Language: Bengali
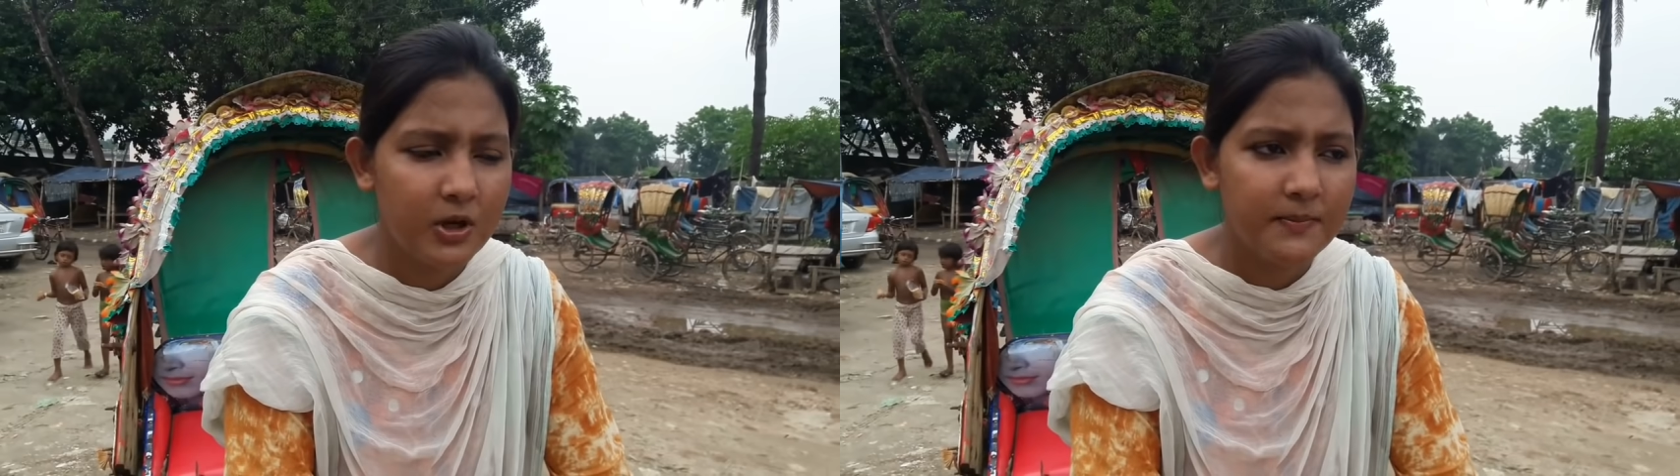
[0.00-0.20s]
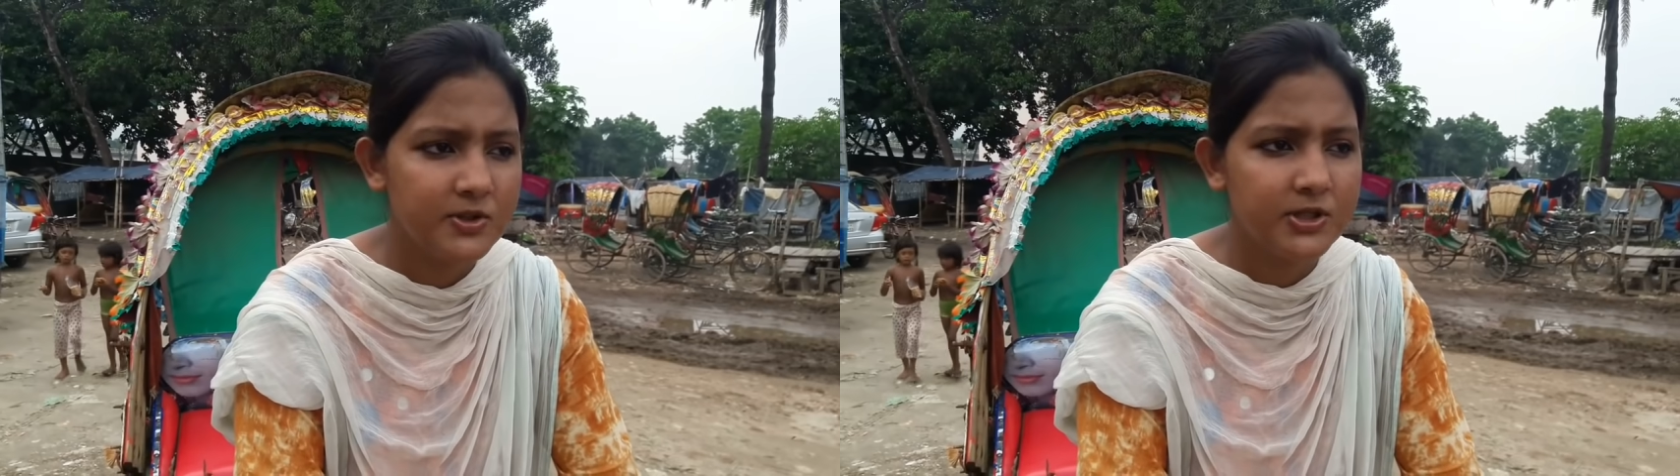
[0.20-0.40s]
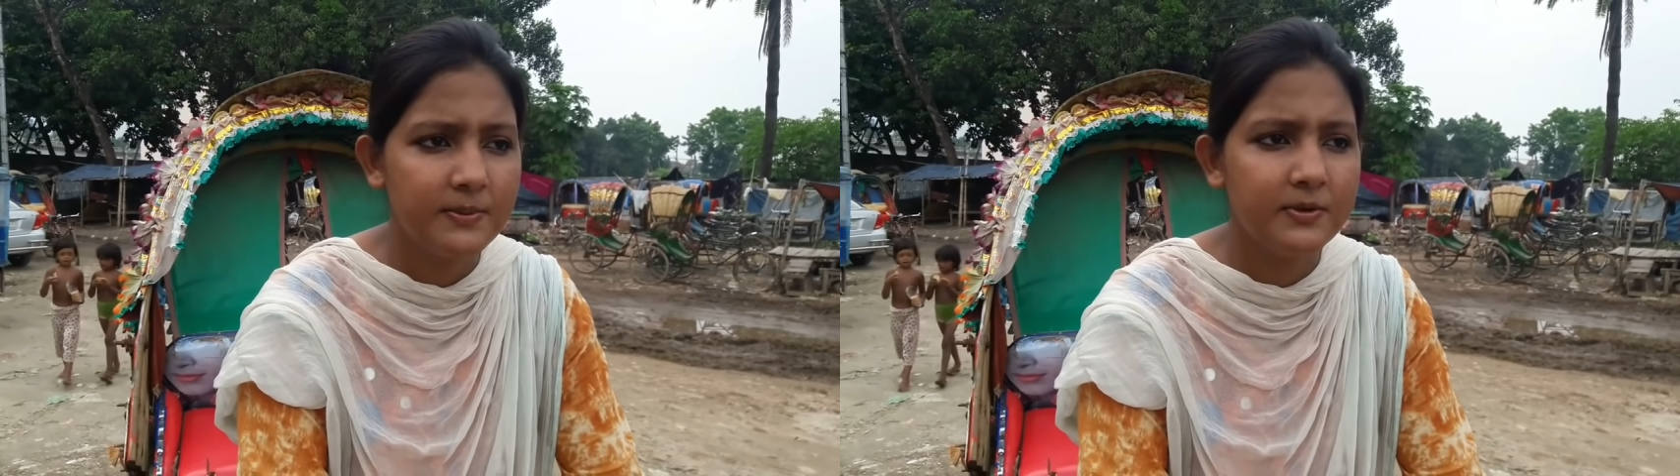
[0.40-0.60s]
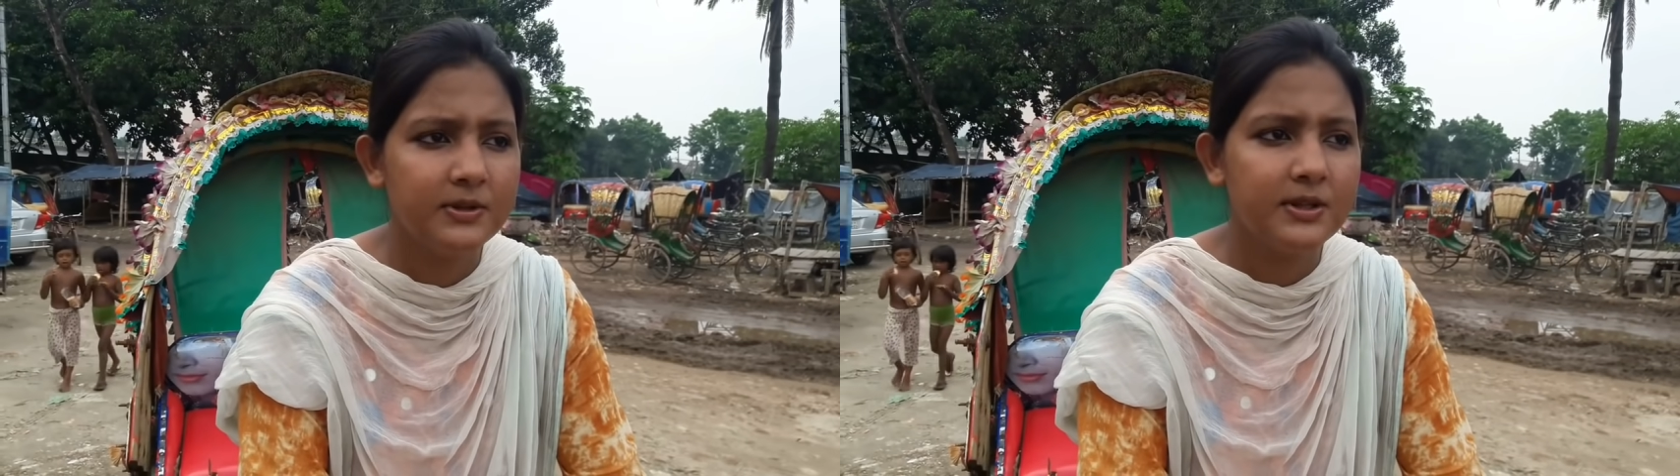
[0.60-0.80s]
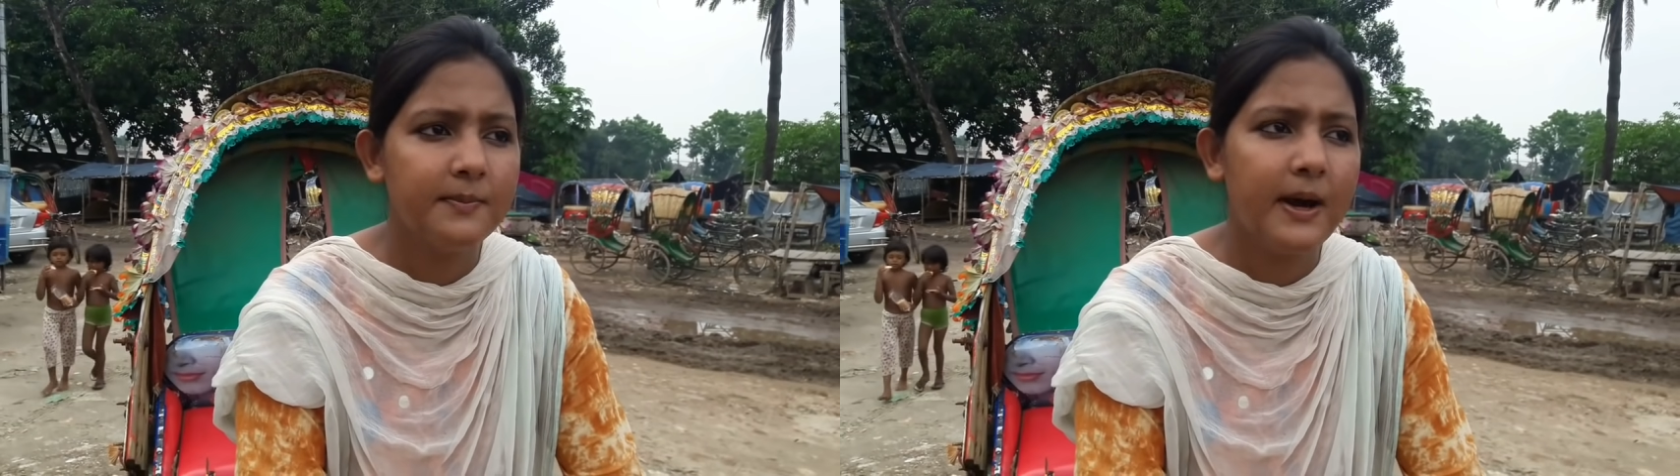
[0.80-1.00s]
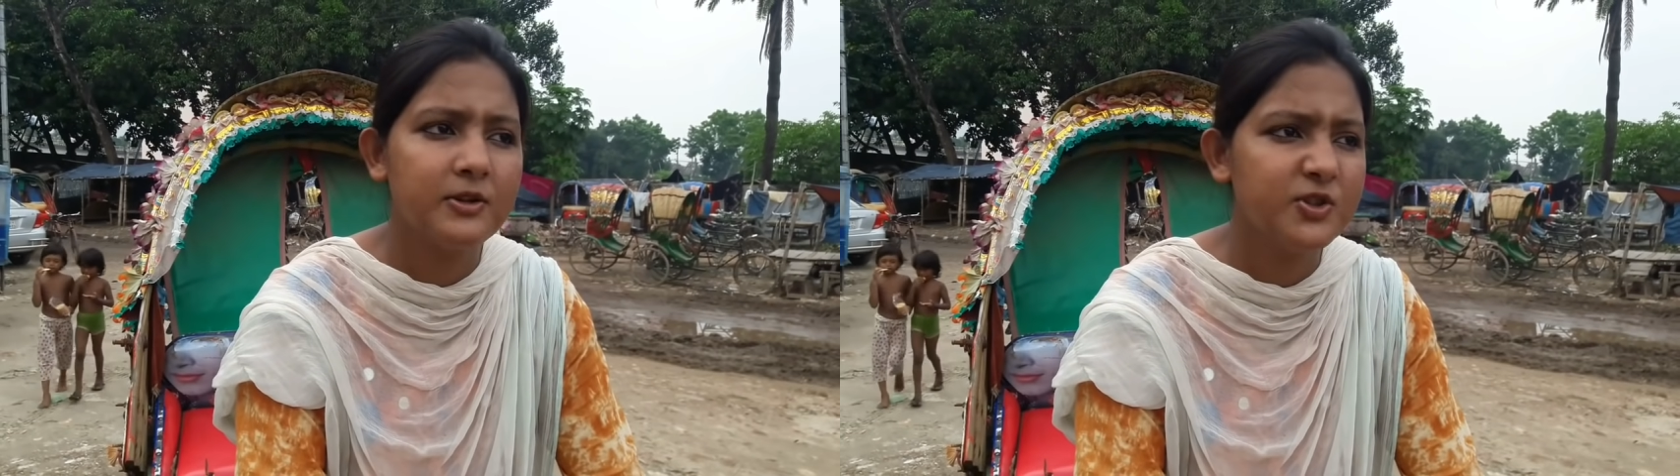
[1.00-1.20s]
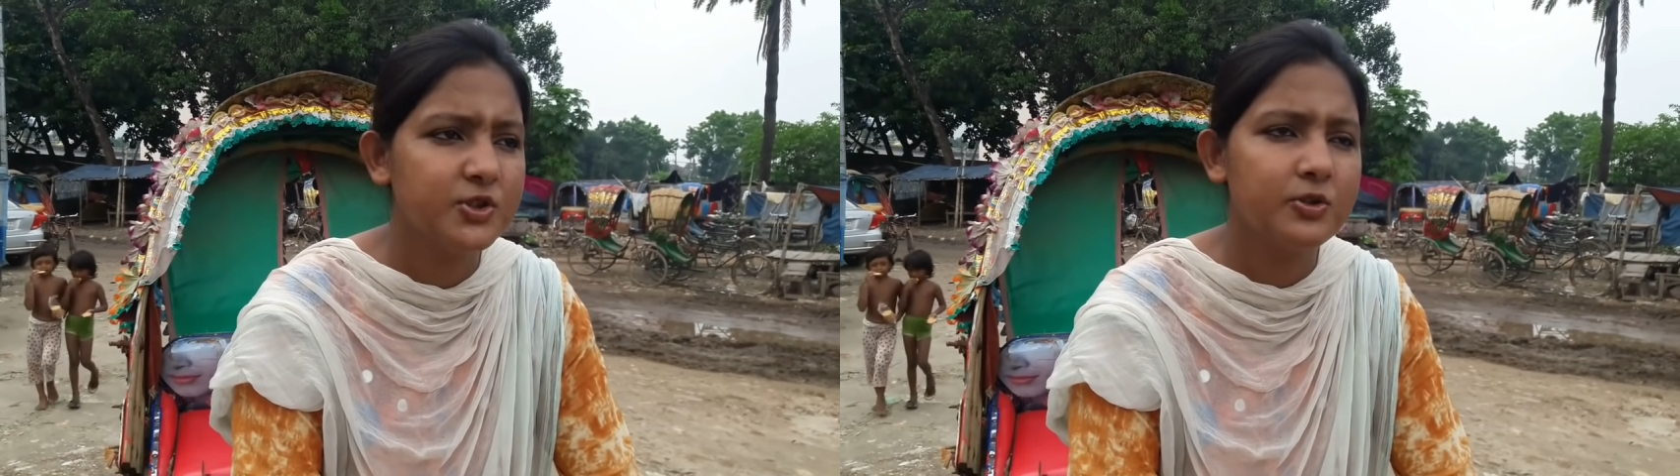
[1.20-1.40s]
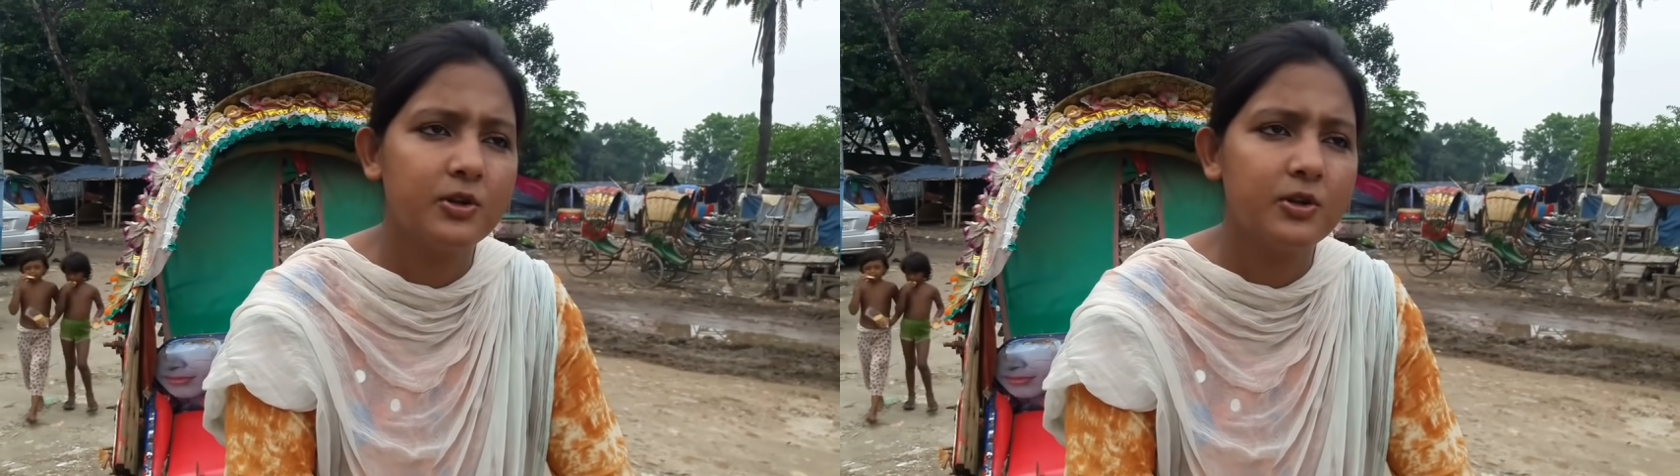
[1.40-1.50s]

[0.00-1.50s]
সমস্যা বলতে মানুষ